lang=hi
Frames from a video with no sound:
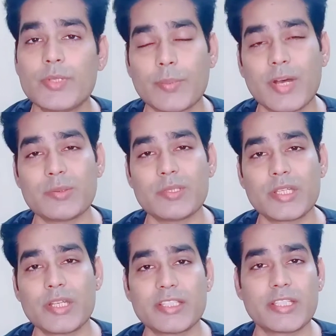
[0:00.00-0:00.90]
भी समाज में जिस
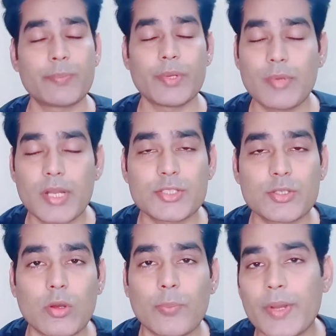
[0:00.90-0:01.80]
तरीके से प्रिविलेज
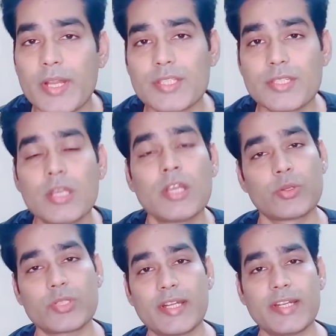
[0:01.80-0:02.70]
और ऑपरिस्ट
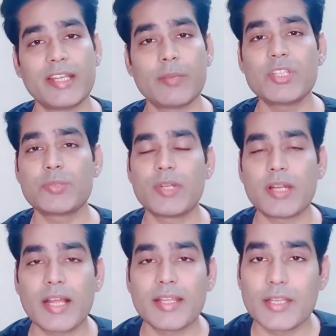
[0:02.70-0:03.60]
सोसाइटी के बीच में
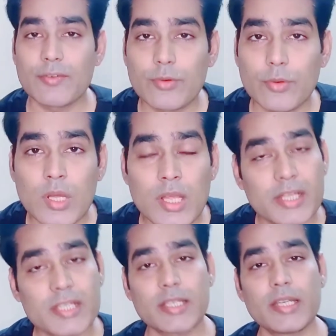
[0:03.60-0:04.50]
लड़ाई है वो
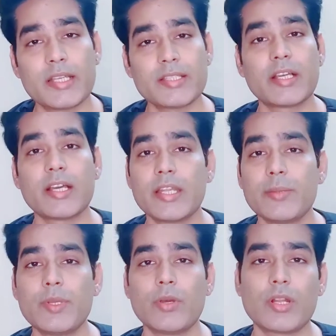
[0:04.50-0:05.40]
किस तरीके से
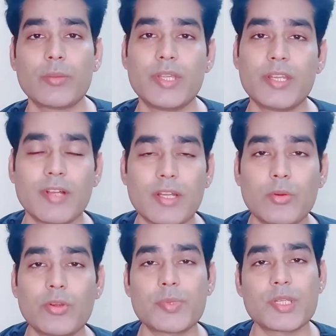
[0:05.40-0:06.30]
गरीबी और अमीरी वाले
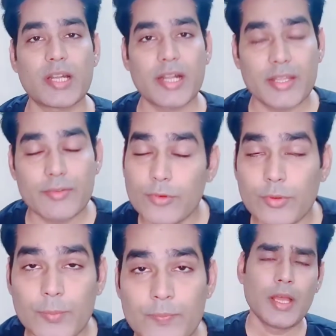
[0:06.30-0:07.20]
लोगों के बीच लड़ाई है वो
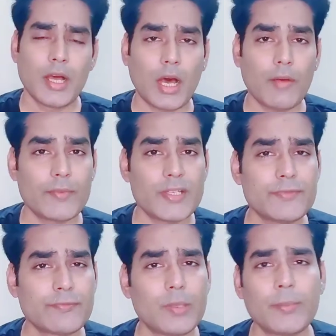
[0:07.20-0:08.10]
अब
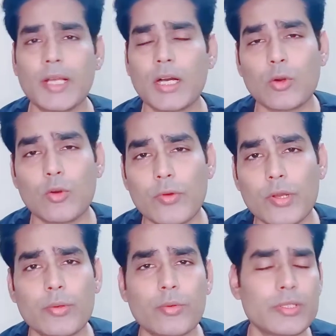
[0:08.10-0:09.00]
इस फिल्म का
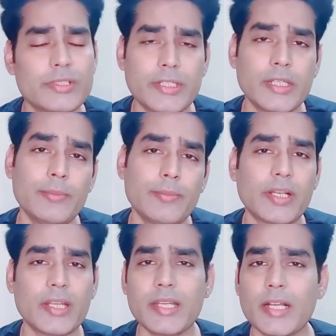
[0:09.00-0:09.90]
ओवरऑल थीम
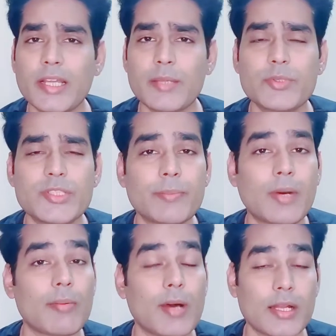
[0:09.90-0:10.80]
कहीं ना कहीं मुझे
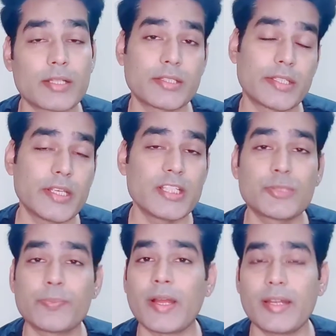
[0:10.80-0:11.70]
महाभारत से
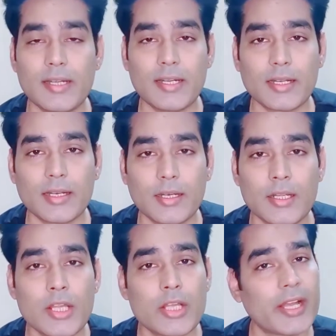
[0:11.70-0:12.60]
इंस्पायर्ड लगा
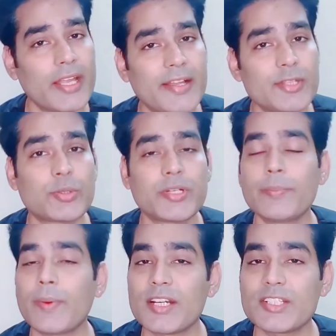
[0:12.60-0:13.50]
कहीं कहीं छोटे
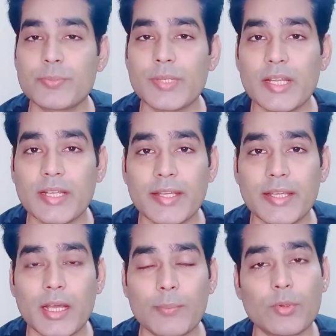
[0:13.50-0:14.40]
पार्ट्स में
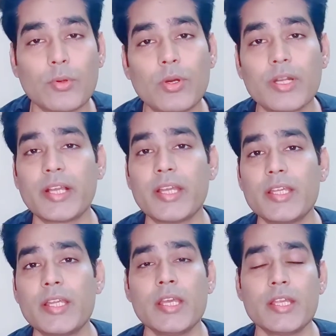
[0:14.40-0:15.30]
लगेंगे आपको और
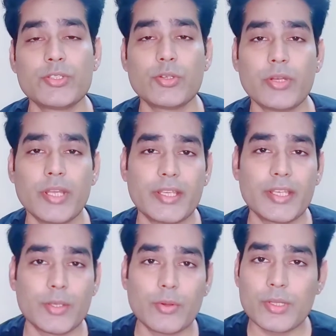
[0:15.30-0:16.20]
कहीं जो एक
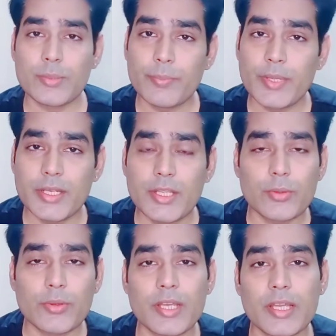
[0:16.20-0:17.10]
हीरो मेन
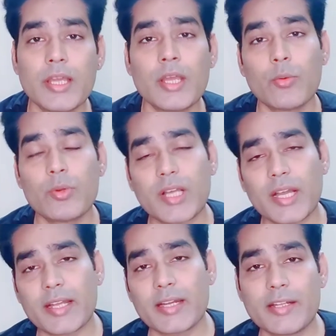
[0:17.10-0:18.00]
हीरो है उनका
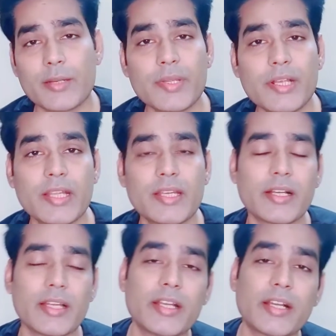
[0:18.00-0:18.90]
कैरेक्टर भी कहीं ना
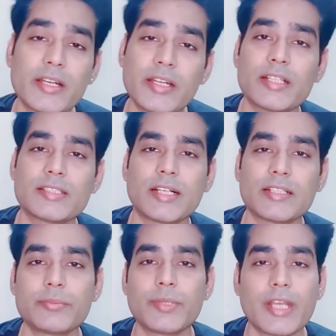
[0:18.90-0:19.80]
कहीं कर्ण के
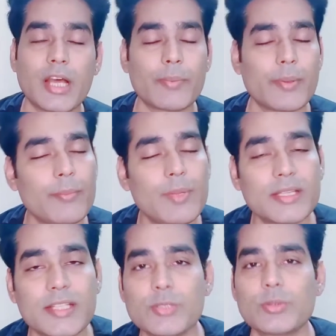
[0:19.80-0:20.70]
साथ में यहाँ पे
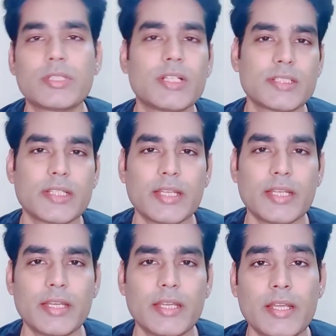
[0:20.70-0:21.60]
मिलता जुलता सा
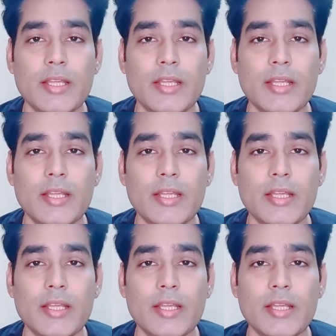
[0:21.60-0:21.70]
है